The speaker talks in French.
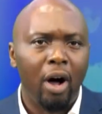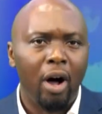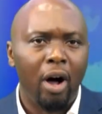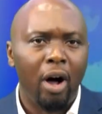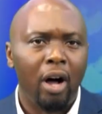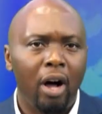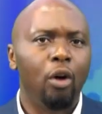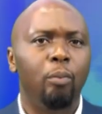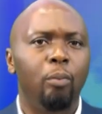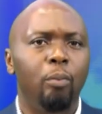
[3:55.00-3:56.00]
pas de banquets
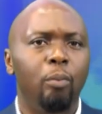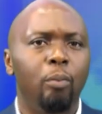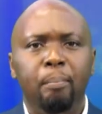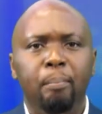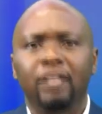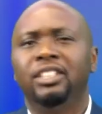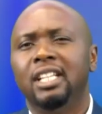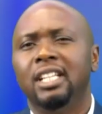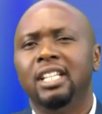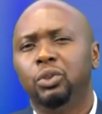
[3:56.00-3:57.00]
au palais, pas de
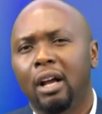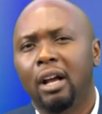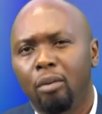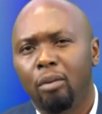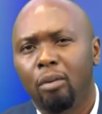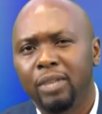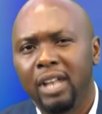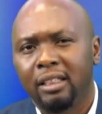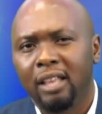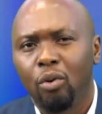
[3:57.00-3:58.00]
signature d'accords
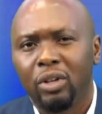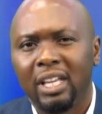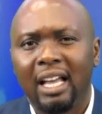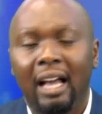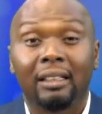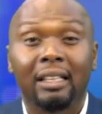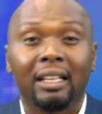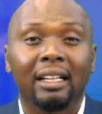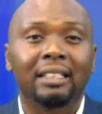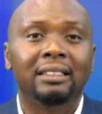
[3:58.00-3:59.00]
bilatéraux qui
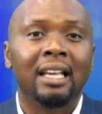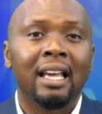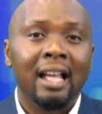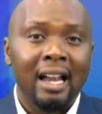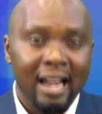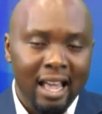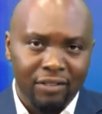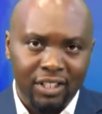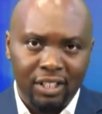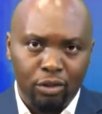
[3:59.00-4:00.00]
caractérisent les
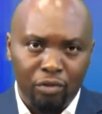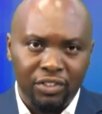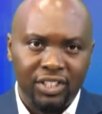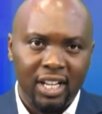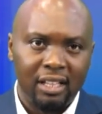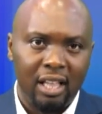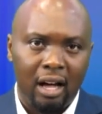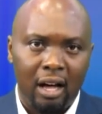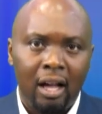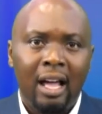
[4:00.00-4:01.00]
visites officielles
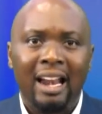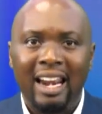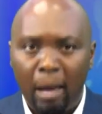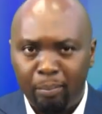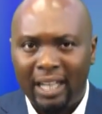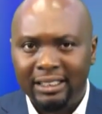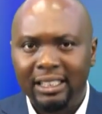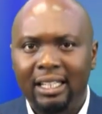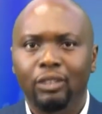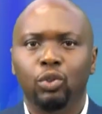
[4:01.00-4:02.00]
dans la
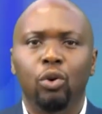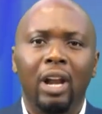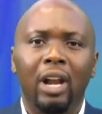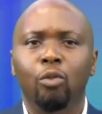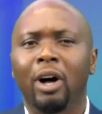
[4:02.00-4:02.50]
pratique et selon la